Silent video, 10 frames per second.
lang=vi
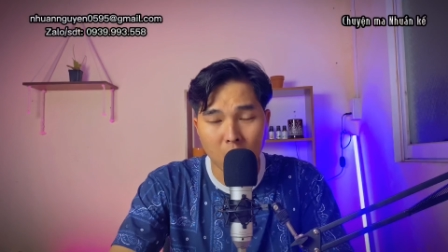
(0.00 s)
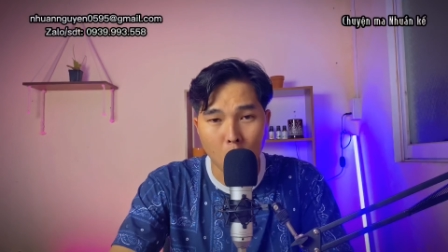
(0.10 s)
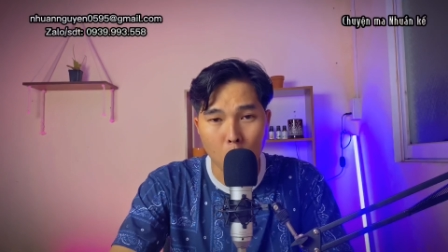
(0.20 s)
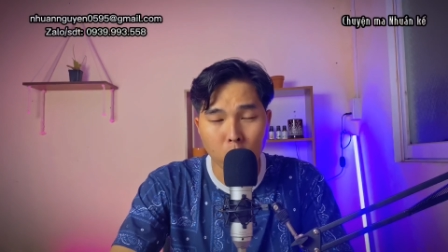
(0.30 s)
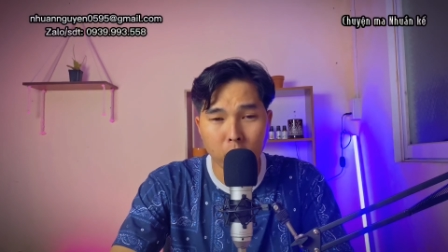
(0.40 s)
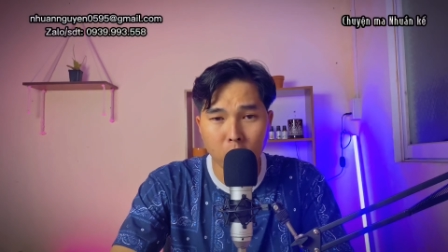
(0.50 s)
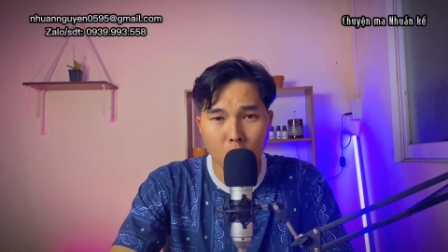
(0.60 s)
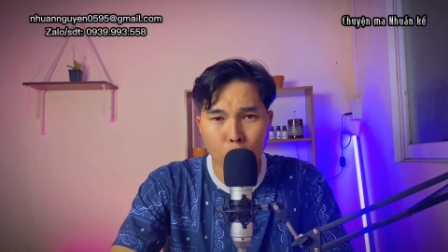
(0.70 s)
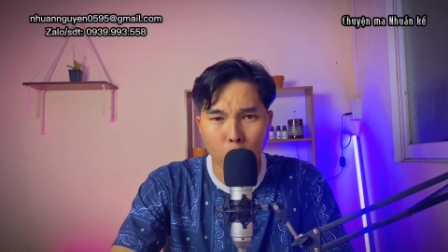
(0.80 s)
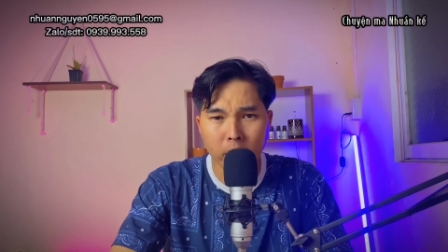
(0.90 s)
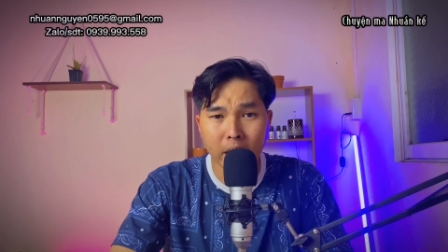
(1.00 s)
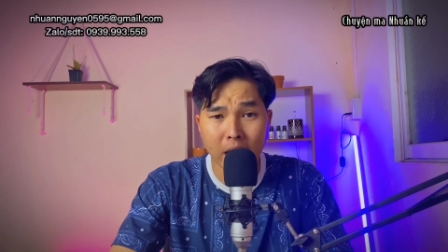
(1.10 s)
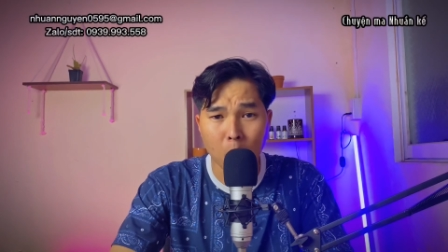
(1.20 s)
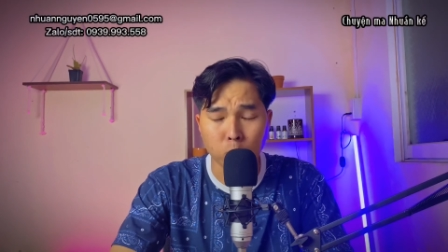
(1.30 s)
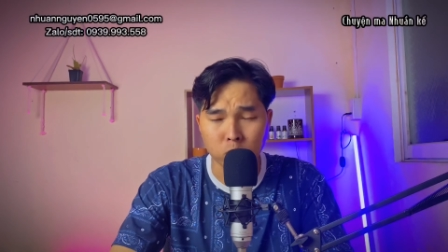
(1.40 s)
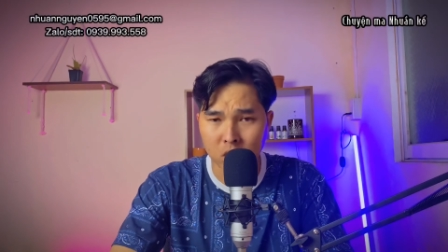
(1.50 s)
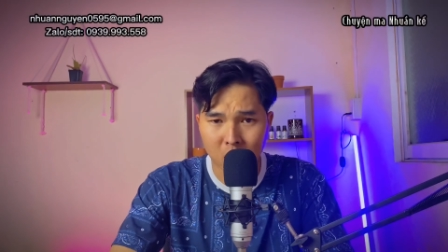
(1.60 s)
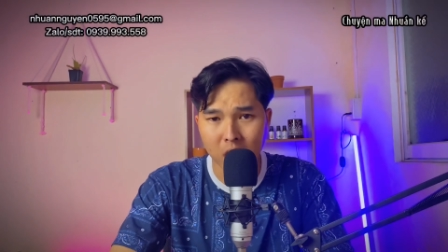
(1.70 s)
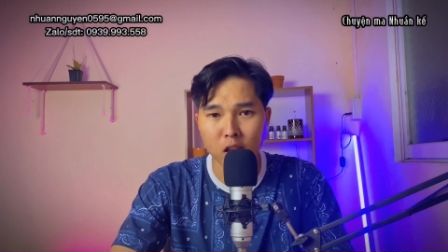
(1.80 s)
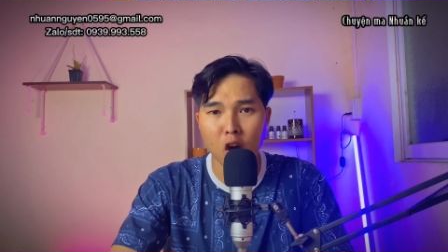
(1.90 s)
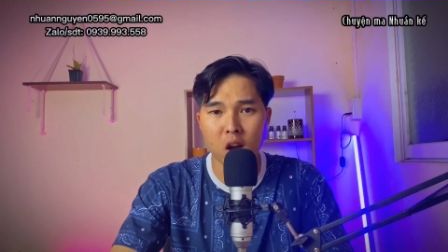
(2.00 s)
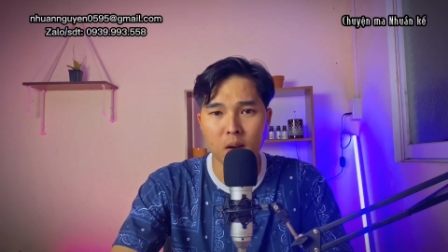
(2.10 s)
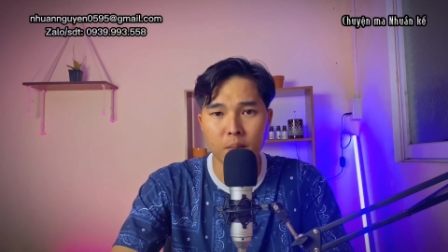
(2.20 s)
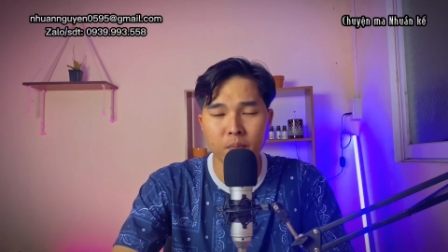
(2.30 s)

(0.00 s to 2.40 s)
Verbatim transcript: nhà gỗ đó thì có một cái cây cồng rất là to